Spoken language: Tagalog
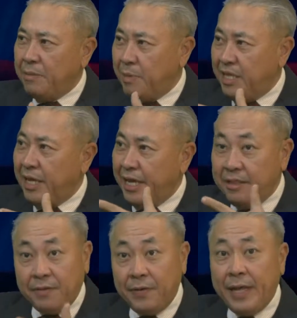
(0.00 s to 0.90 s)
opo, meaning
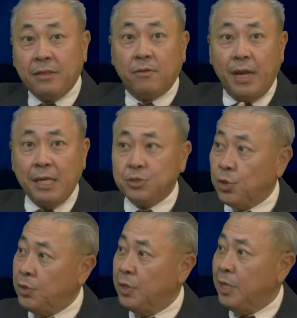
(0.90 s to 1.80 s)
internet
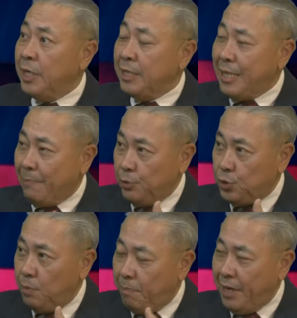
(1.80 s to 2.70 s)
connection. Opo, opo. Tapos
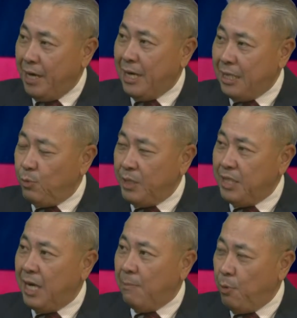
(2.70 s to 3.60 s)
nung pagka-graduate
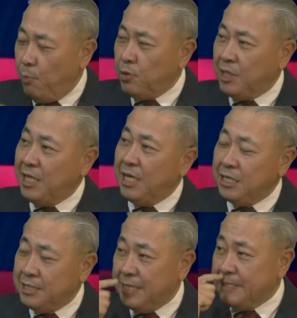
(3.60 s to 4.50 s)
nila, pupunta na lang
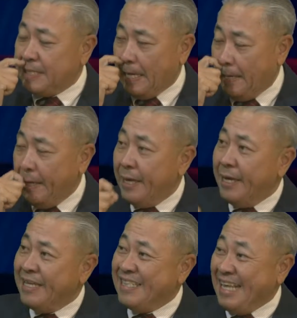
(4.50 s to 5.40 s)
sila sa
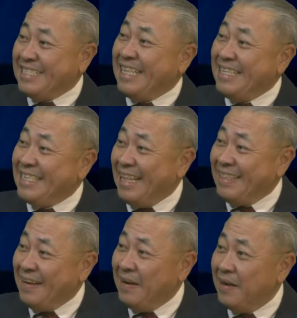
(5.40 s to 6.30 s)
testing
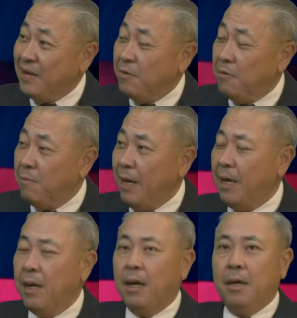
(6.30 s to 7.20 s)
center? Opo, sa, ba?
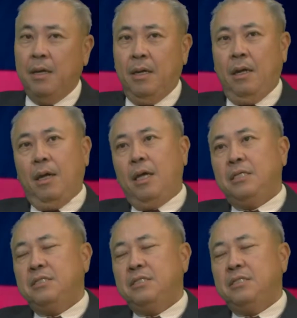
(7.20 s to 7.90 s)
para ma-assess. I